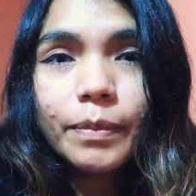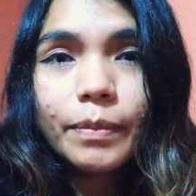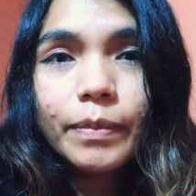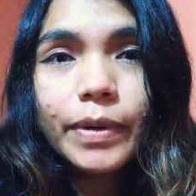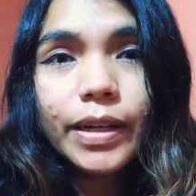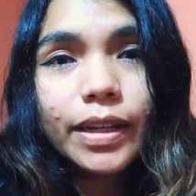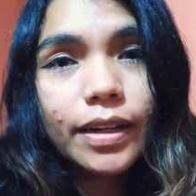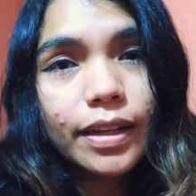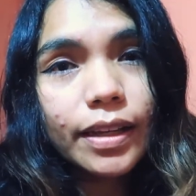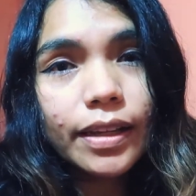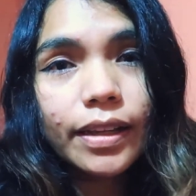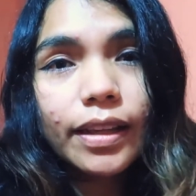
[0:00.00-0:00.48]

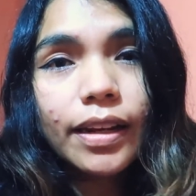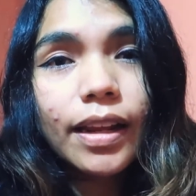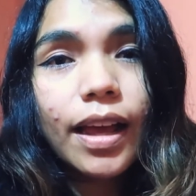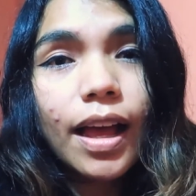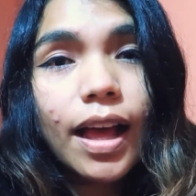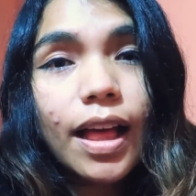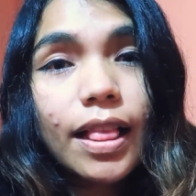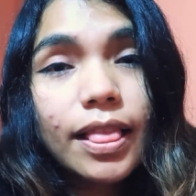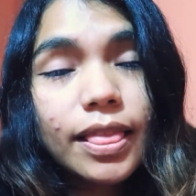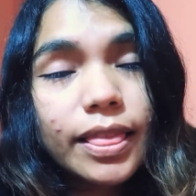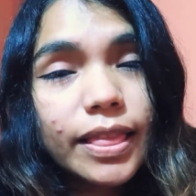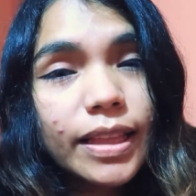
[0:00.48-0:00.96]
para ir
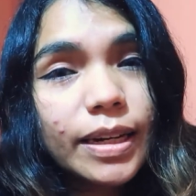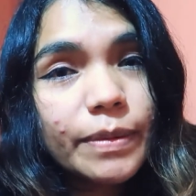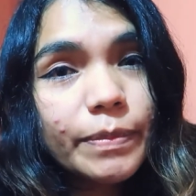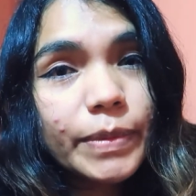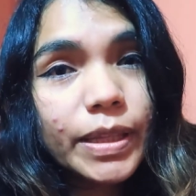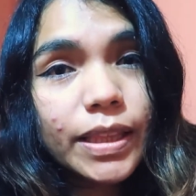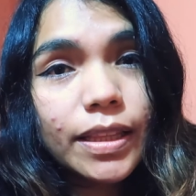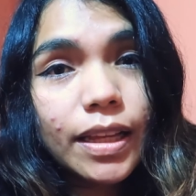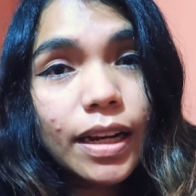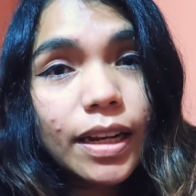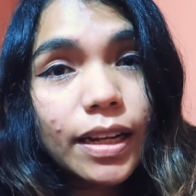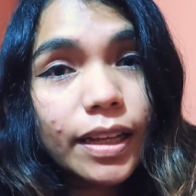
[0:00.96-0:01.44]
al
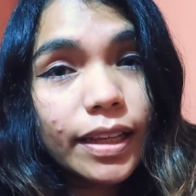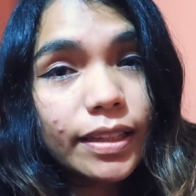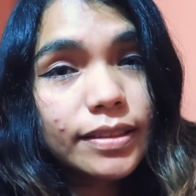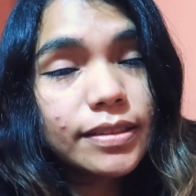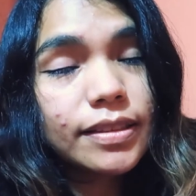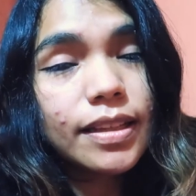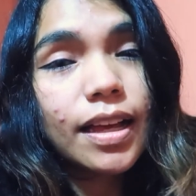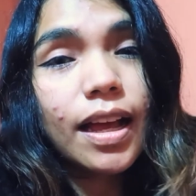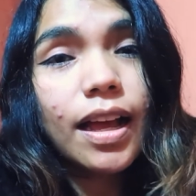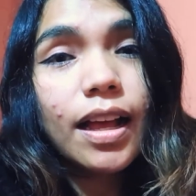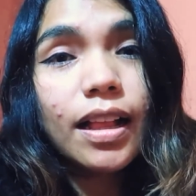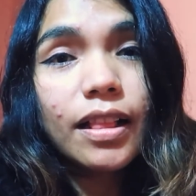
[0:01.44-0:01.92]
terminal que
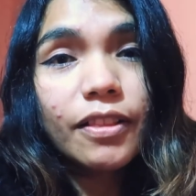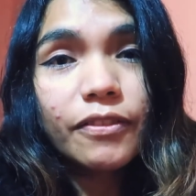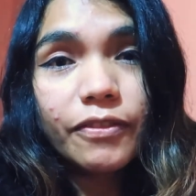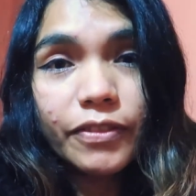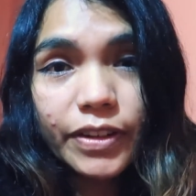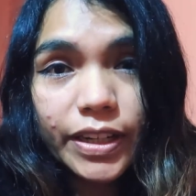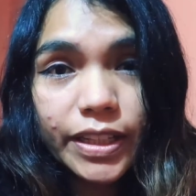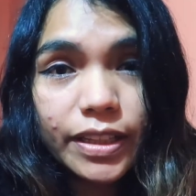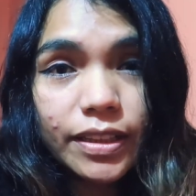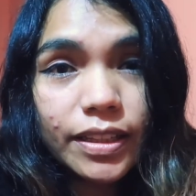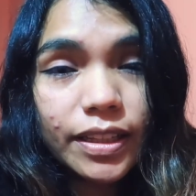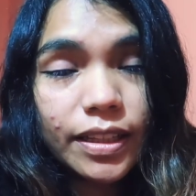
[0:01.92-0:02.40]
está al
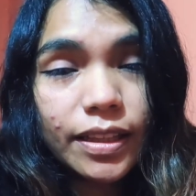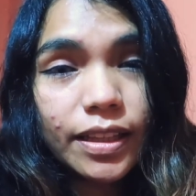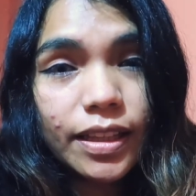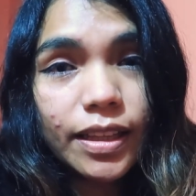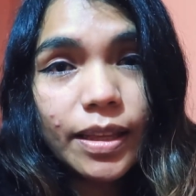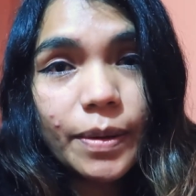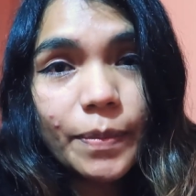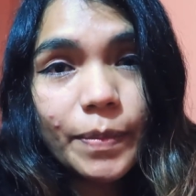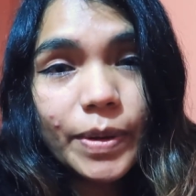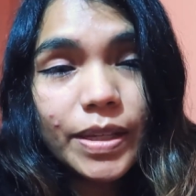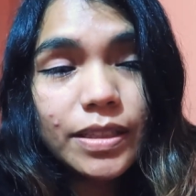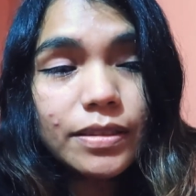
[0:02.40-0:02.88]
frente
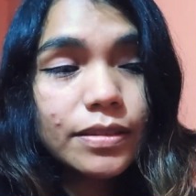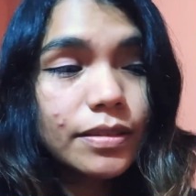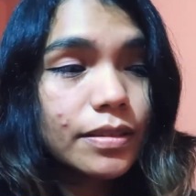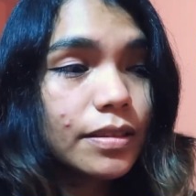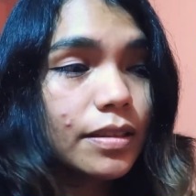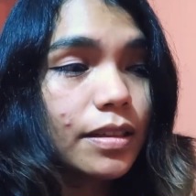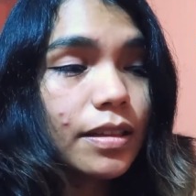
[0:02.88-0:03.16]
nada más